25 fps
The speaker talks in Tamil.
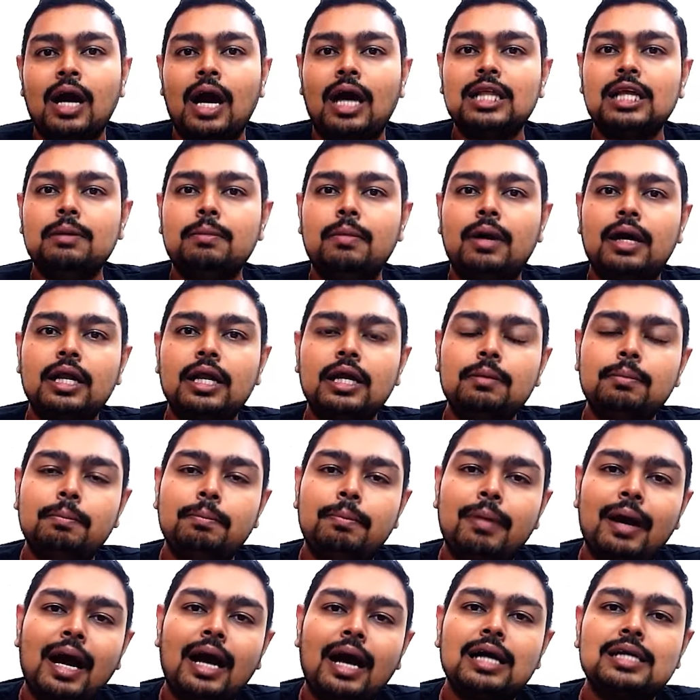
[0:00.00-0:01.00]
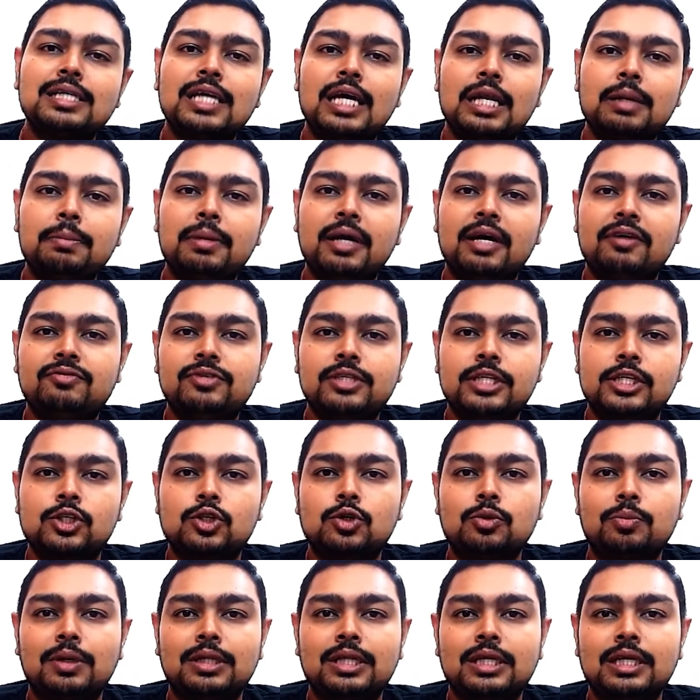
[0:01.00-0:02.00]
அதே மாதிரி பேங்க்ஸ்
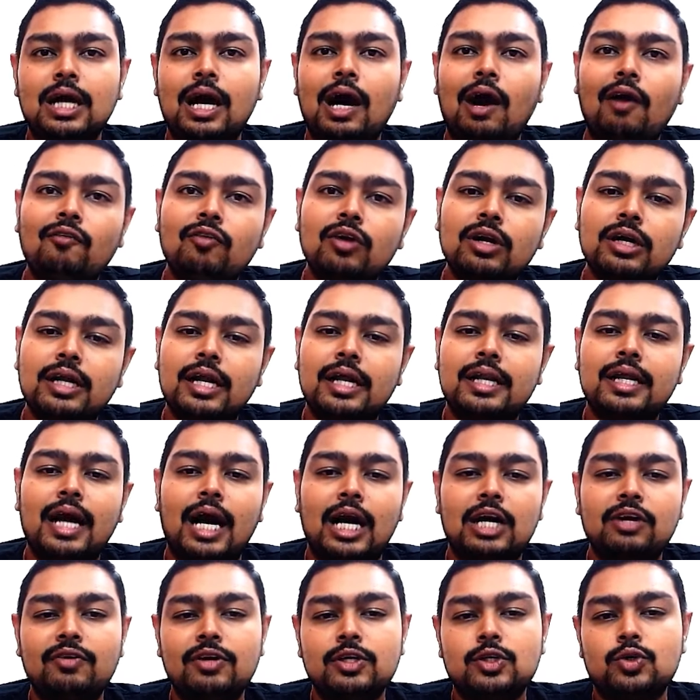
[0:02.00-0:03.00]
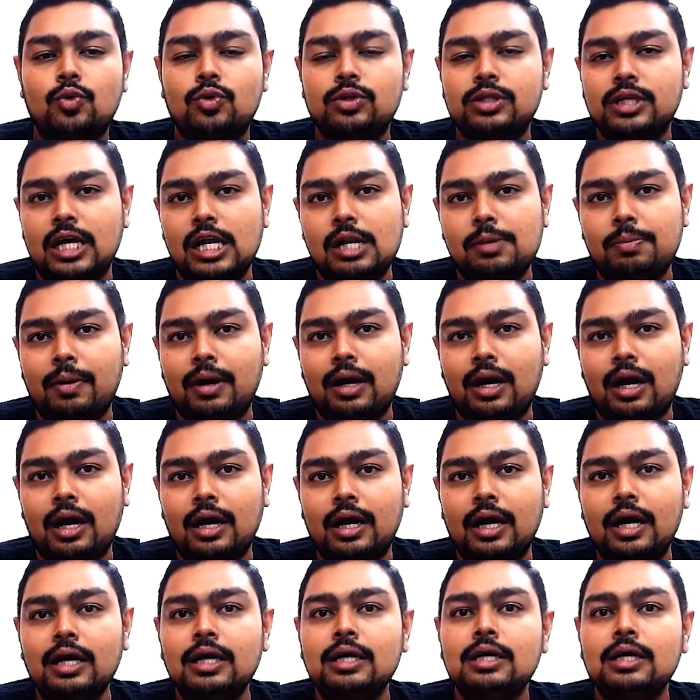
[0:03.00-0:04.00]
என்பிஎஃப்சிஸ்க்கும் பார்த்தீங்கன்னா அவங்களுக்கு நிறைய அட்வைஸ் கொடுத்து ஹெல்ப் பண்ணுறாங்க